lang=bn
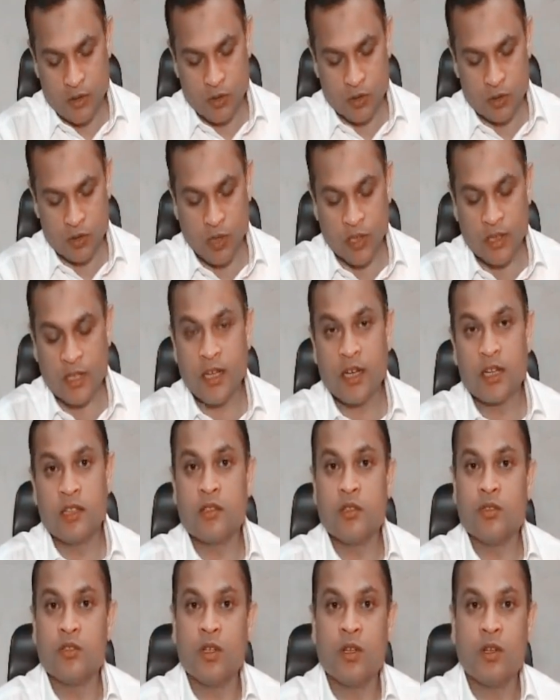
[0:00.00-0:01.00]
তো সরকার
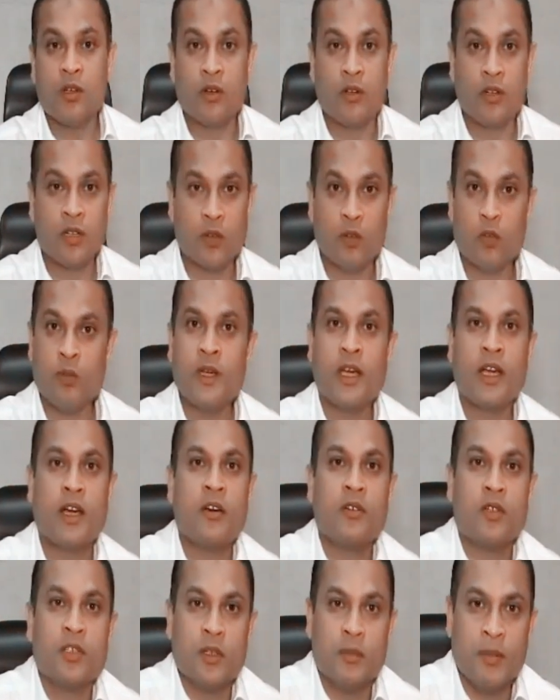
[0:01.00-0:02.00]
তো জনগণকে
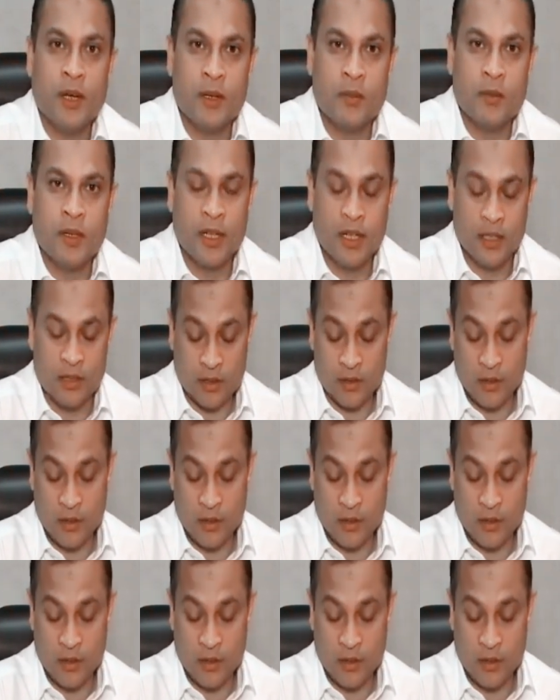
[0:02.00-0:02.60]
উপেক্ষা করতে পারবে না